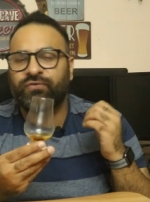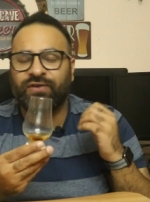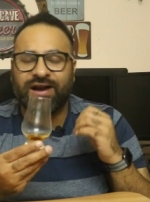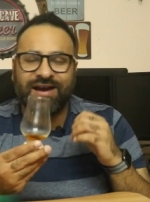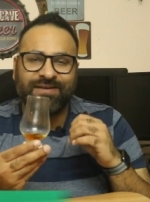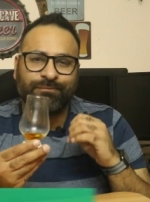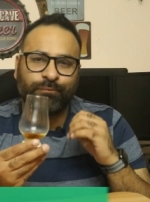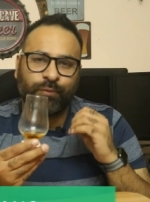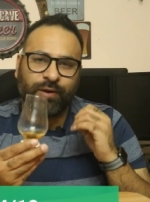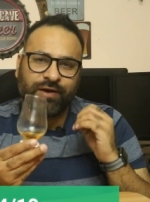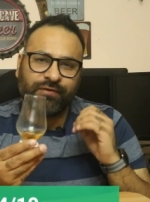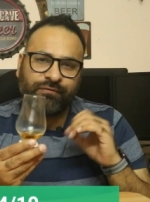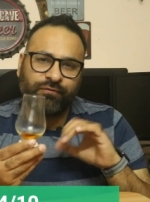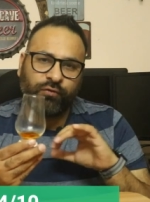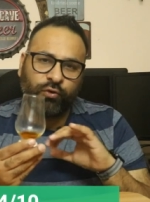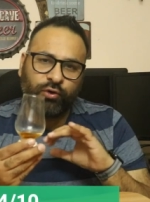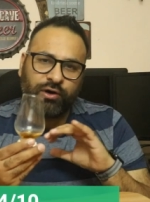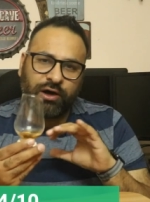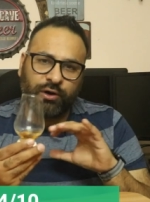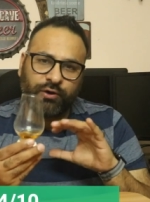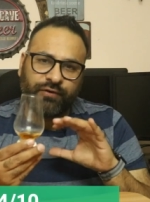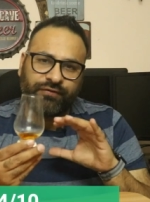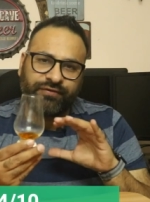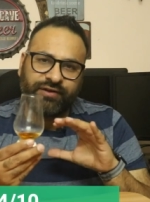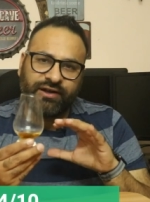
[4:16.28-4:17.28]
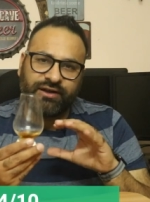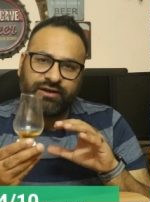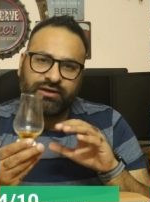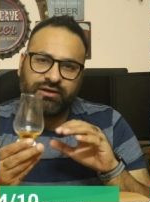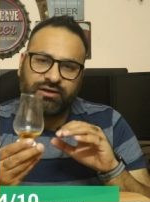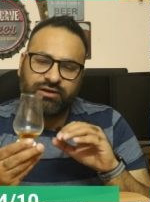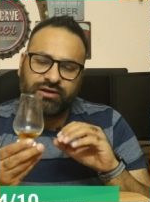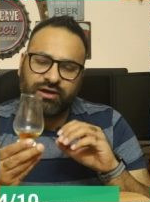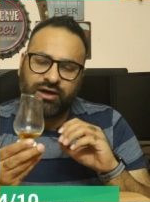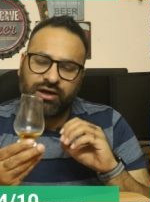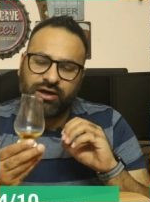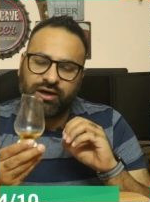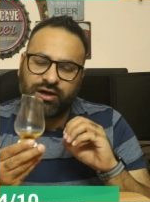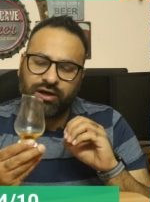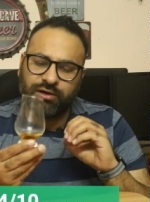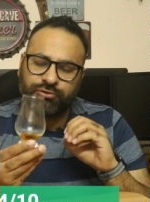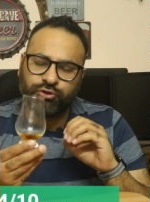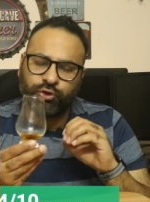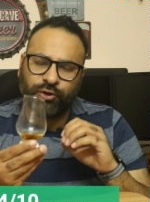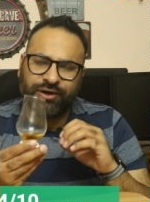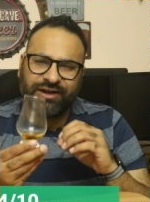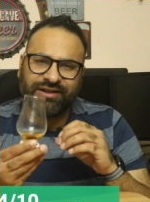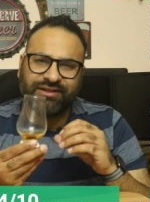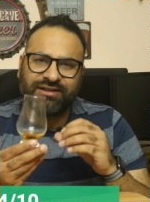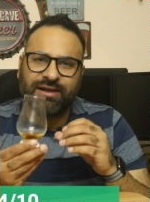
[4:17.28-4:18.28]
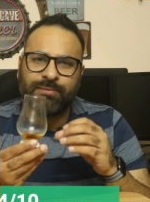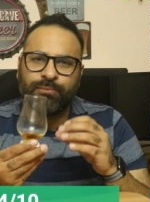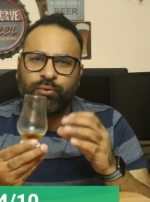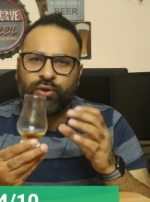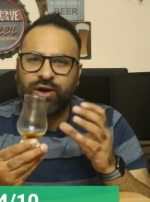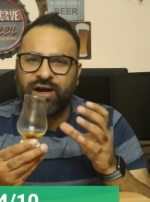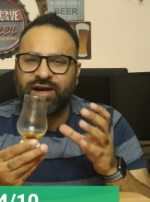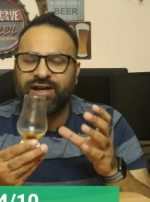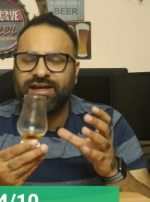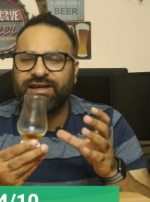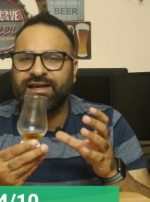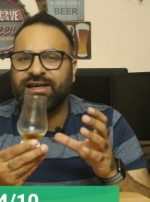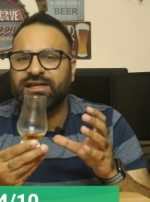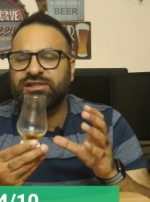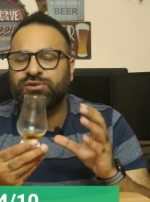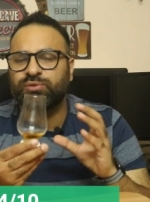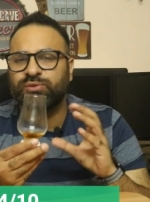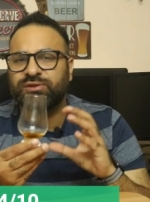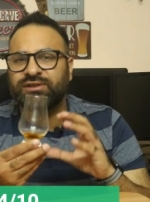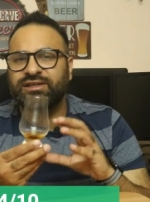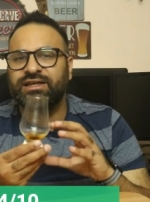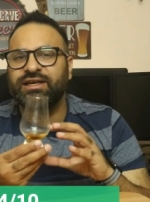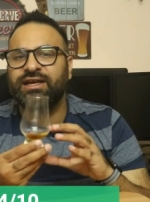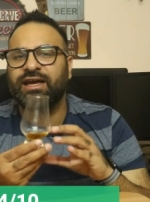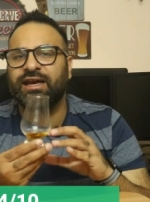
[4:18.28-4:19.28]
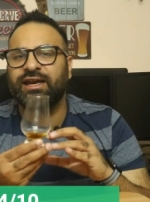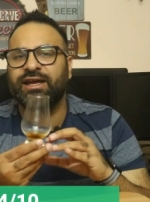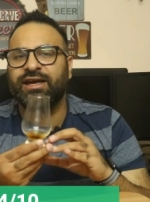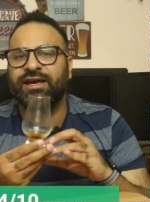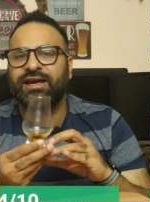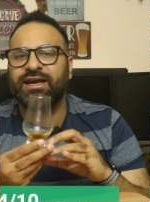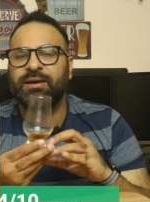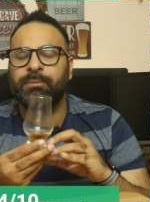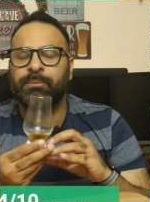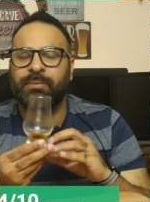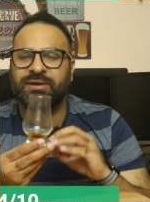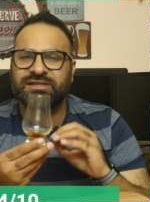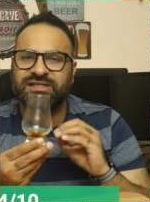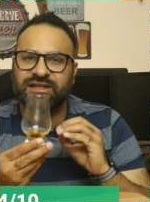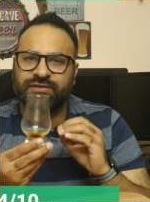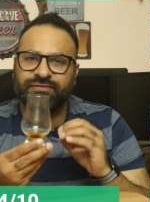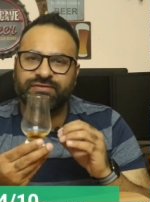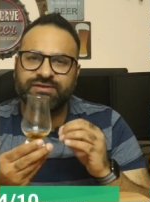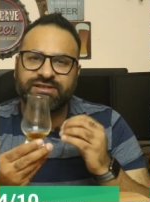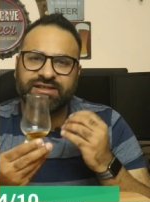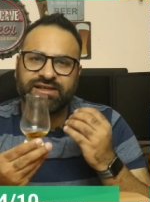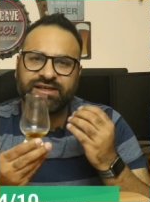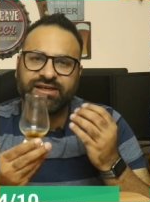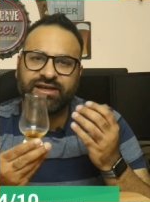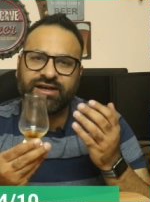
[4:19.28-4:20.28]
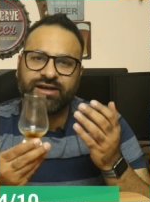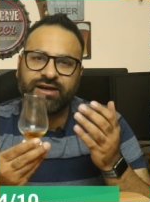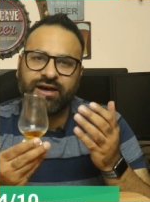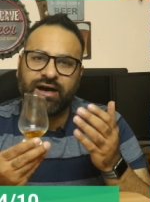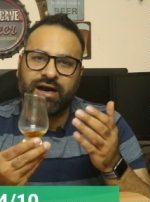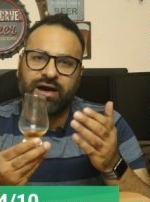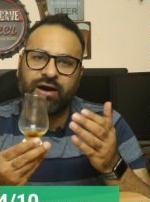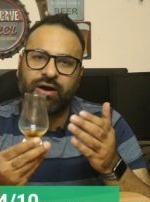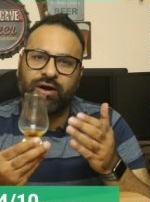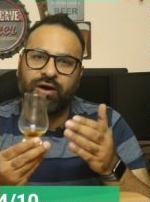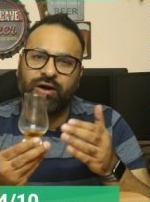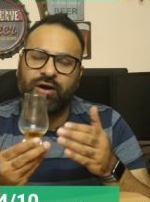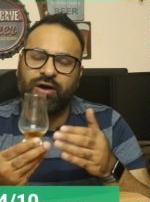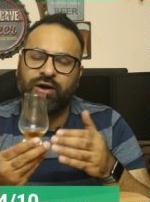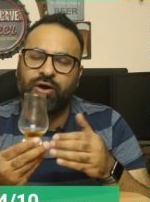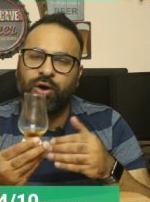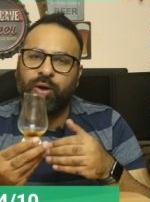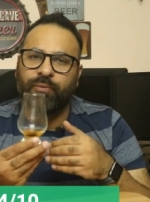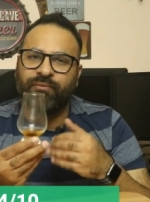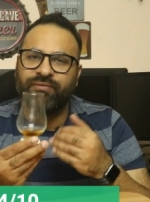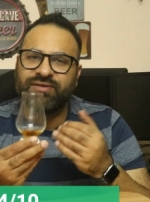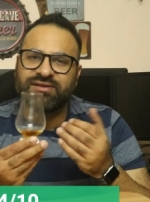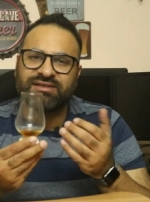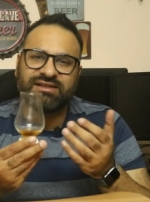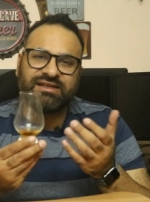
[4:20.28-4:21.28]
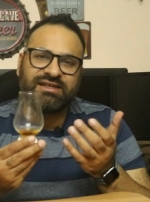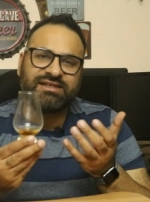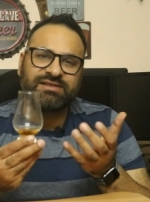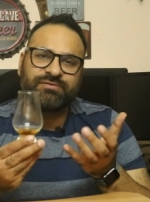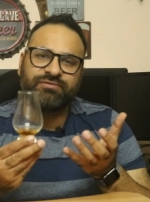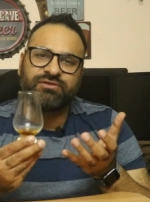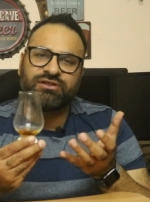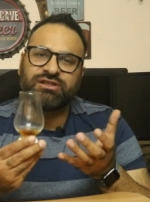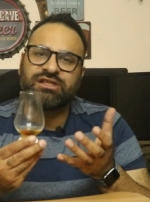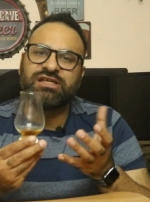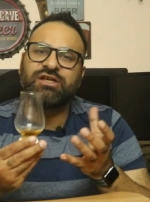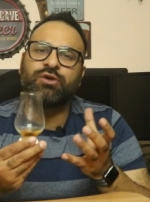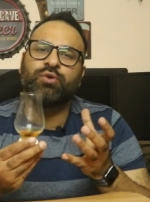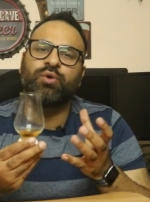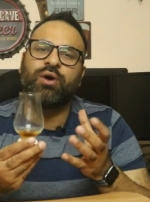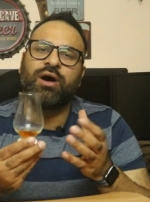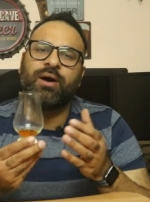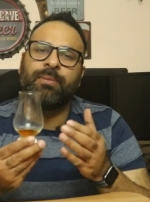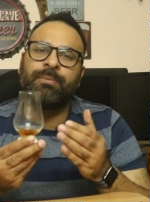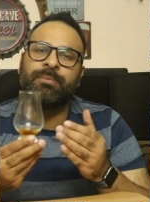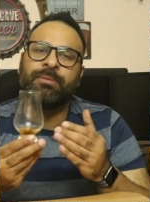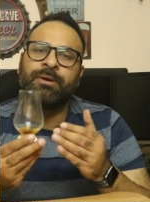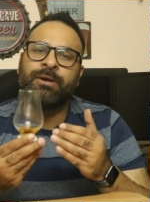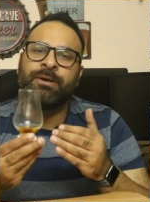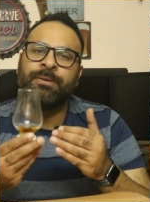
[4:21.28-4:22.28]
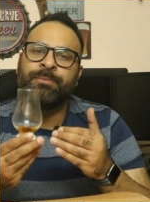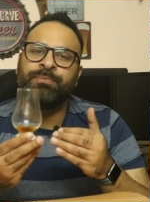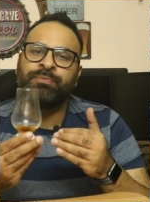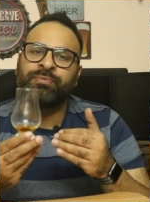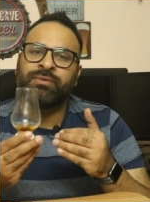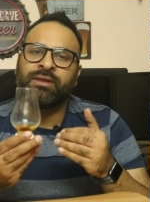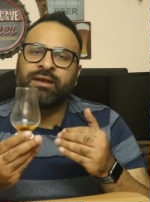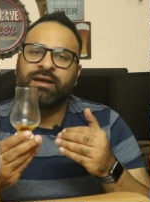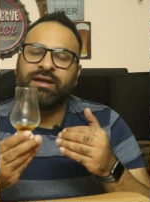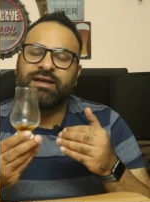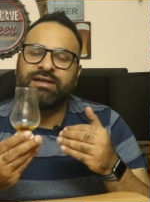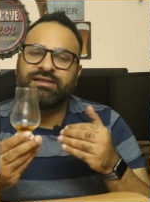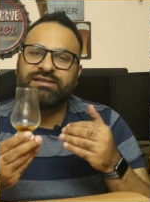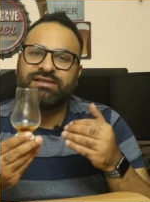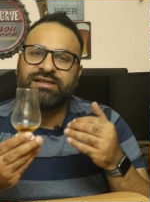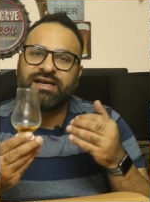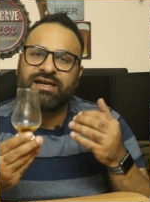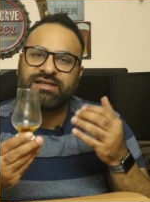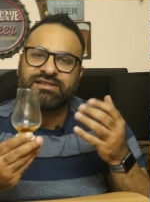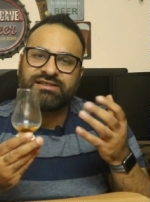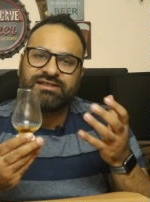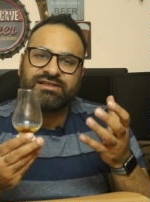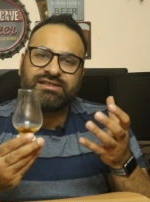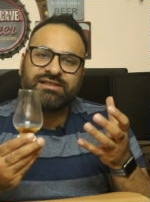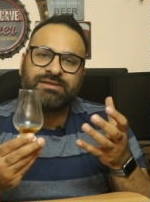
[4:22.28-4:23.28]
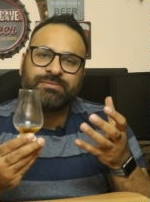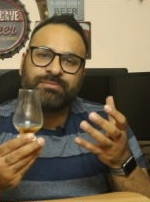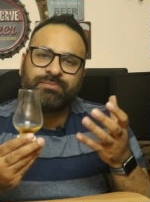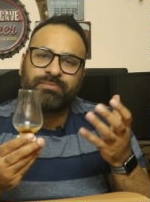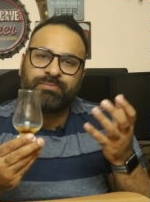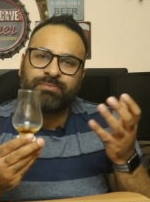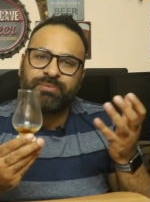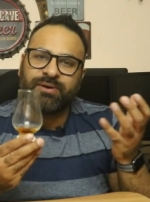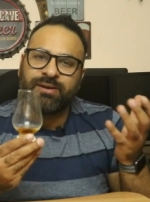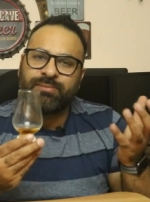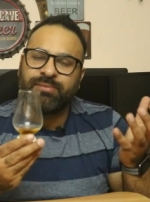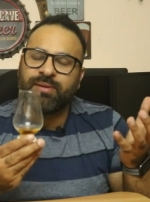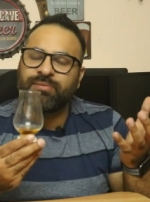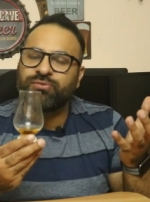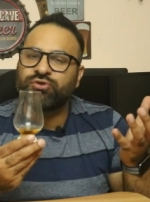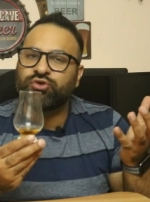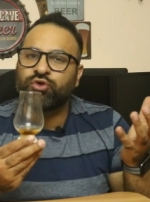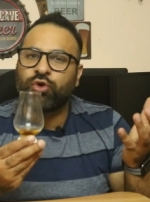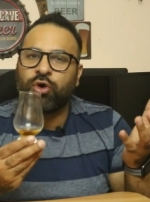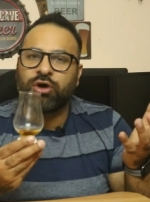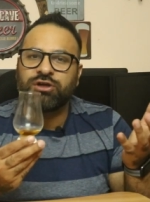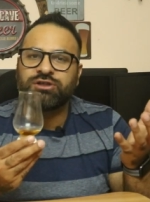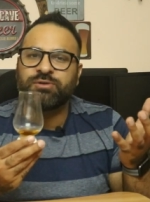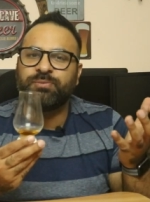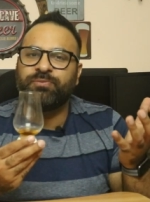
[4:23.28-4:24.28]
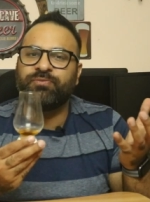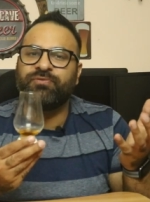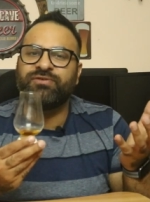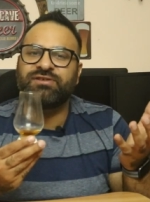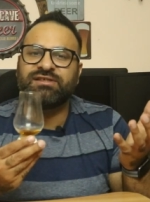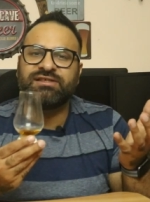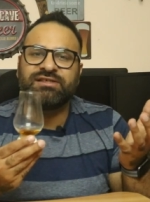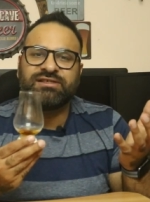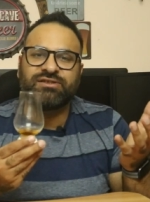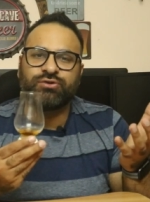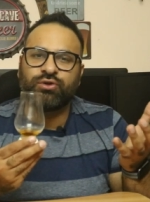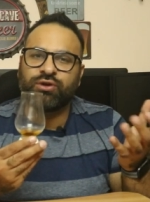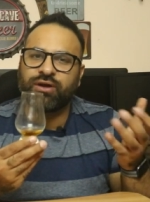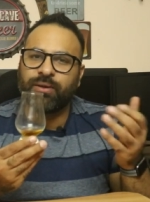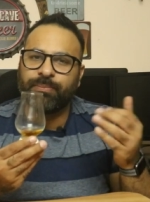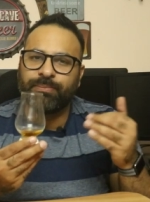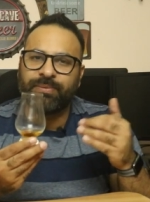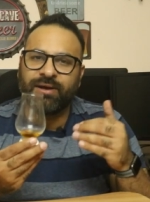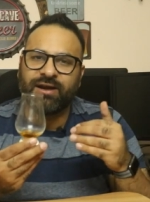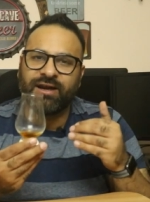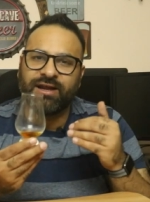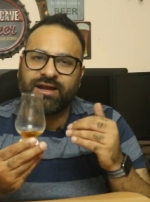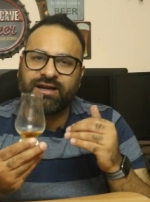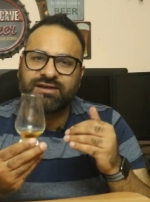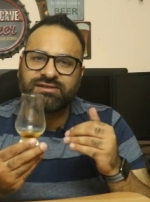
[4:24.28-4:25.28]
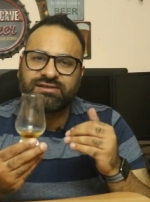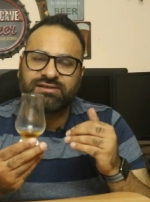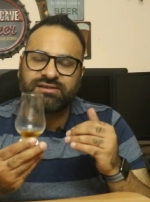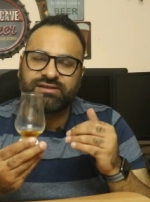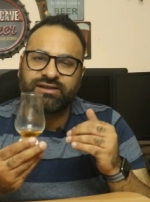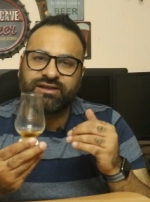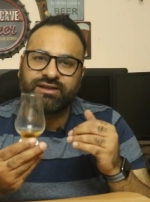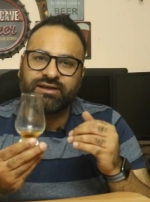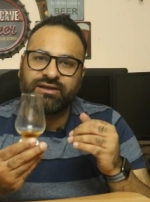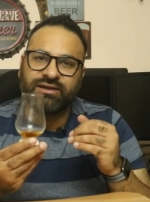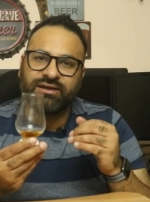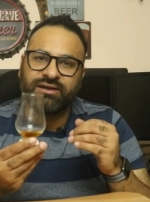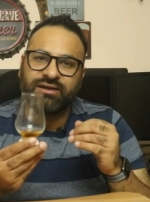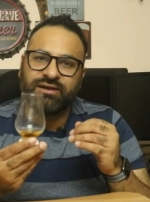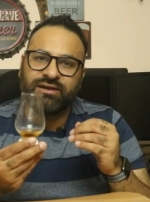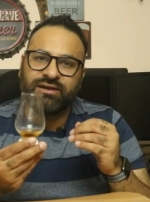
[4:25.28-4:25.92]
5.4 आउट ऑफ टेन जो कि इतना बुरा नहीं है इस विस्की के लिए एक बजट विस्की है ऑब्वियसली इस विस्की को आप किसी अच्छी प्रीमियम स्कॉच विस्की से तो कंपेयर नहीं कर सकते